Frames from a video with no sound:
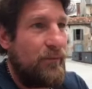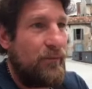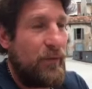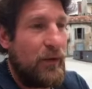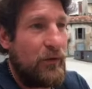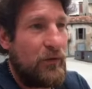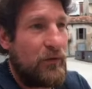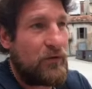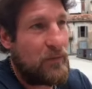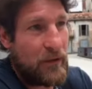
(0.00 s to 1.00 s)
per noi è
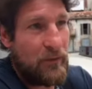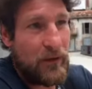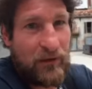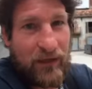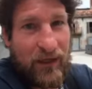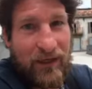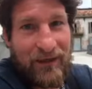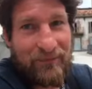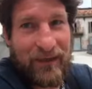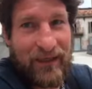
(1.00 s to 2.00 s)
uno sbattimento
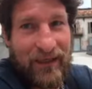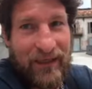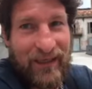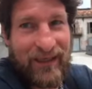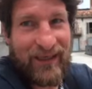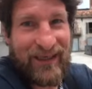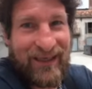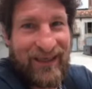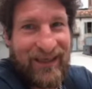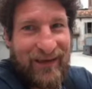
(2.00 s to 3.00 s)
andare
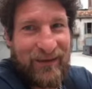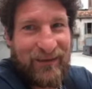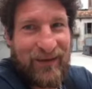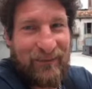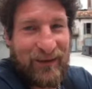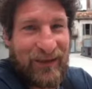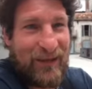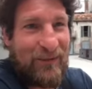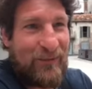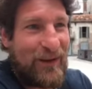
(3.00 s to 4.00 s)
perché eh,
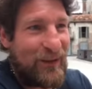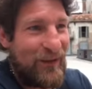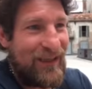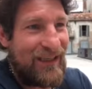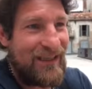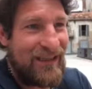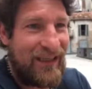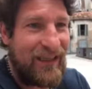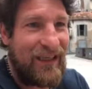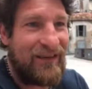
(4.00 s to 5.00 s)
partiamo mercoledì
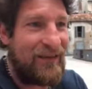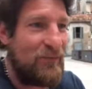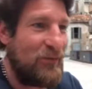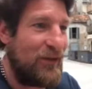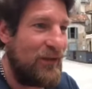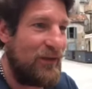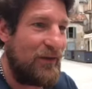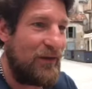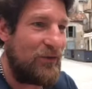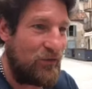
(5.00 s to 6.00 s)
sera, siamo
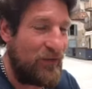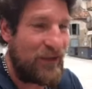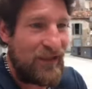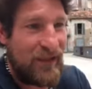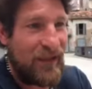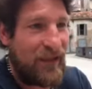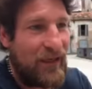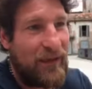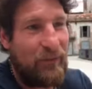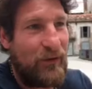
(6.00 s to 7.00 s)
lì giovedì sera
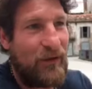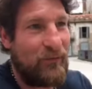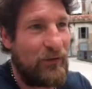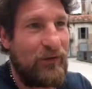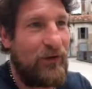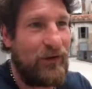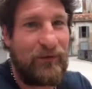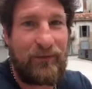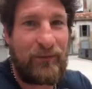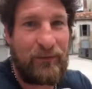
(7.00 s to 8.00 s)
e poi
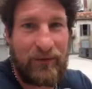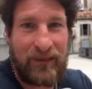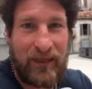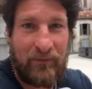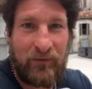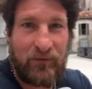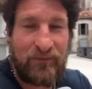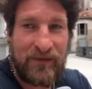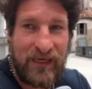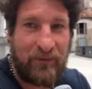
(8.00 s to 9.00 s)
ripartiamo
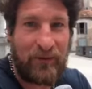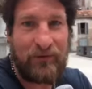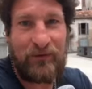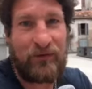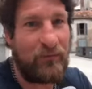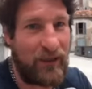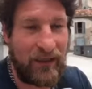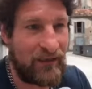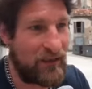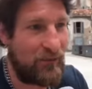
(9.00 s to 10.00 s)
sabato e
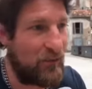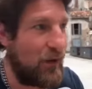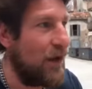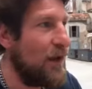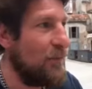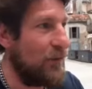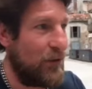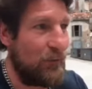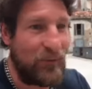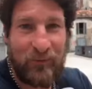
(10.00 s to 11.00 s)
domenica siamo qua.
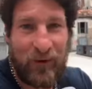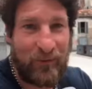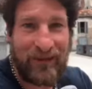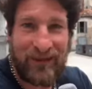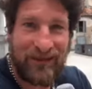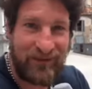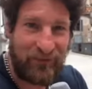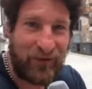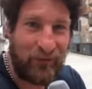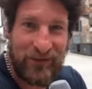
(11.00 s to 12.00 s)
Però per Muhammad Ali si
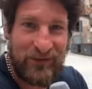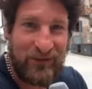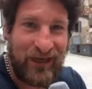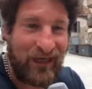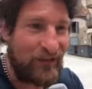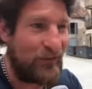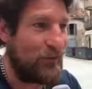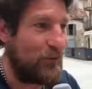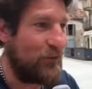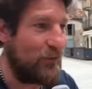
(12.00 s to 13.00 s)
fa questo e altro,
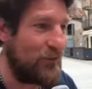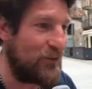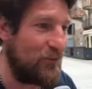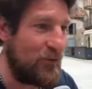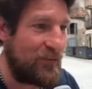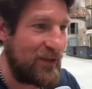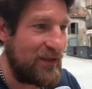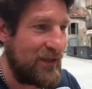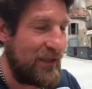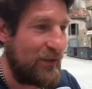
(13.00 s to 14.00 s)
io, questo è il mio
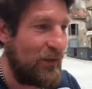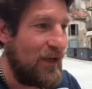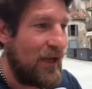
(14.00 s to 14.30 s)
pensiero.